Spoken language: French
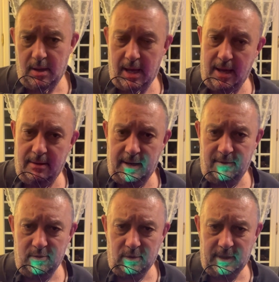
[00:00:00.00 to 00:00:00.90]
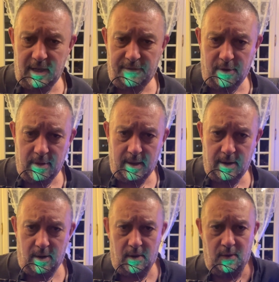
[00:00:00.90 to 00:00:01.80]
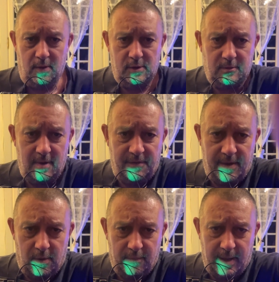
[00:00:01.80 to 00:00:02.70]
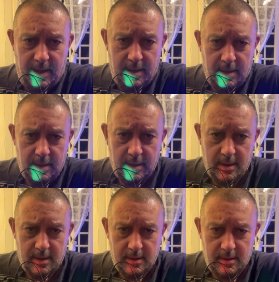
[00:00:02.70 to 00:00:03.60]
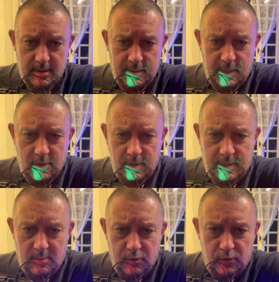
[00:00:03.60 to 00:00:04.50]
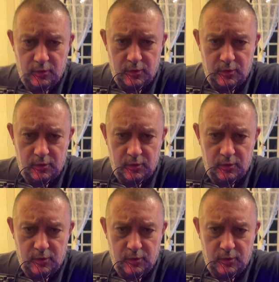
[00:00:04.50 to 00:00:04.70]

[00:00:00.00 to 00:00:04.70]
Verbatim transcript: ah, euh, il a vu mon téléphone. Alors, ce qu'on va faire, on va déconnecter le Bluetooth du